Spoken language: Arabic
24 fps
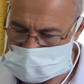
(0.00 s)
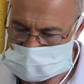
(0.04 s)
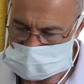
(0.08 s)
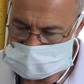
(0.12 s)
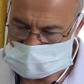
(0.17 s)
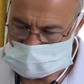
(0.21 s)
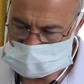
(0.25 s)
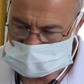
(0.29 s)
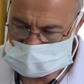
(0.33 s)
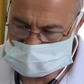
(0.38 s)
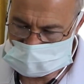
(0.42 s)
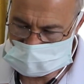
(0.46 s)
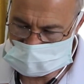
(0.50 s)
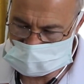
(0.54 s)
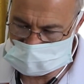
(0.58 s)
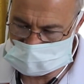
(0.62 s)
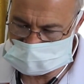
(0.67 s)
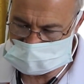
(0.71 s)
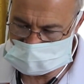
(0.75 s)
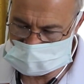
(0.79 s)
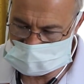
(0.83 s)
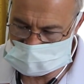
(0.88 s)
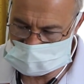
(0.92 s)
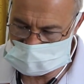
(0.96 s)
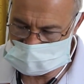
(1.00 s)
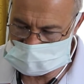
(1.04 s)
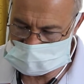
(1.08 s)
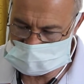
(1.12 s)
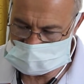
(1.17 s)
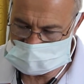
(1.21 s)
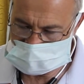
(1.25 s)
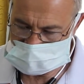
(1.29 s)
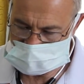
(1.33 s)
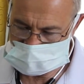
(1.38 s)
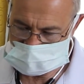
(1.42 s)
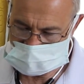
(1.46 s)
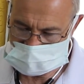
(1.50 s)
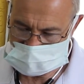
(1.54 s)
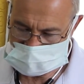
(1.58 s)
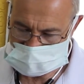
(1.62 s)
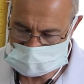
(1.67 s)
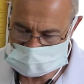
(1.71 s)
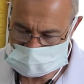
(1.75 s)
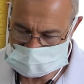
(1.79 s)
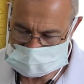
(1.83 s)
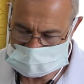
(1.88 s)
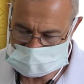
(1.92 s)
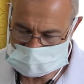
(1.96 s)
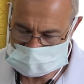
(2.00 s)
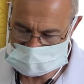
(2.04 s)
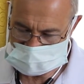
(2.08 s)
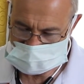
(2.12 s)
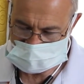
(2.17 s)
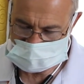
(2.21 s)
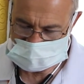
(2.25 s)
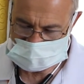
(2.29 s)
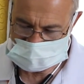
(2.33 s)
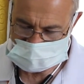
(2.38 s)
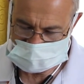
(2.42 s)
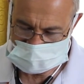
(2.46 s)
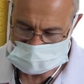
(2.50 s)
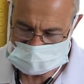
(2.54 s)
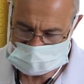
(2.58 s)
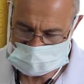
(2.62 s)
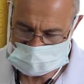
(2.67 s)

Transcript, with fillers: معنا بشكل جيد والحمية عن الملح